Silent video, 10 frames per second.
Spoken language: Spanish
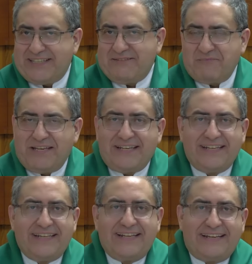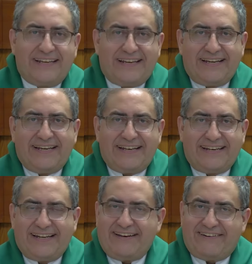También
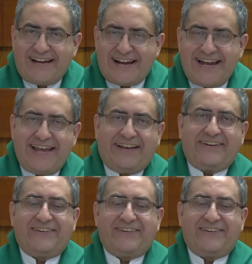en el Evangelio.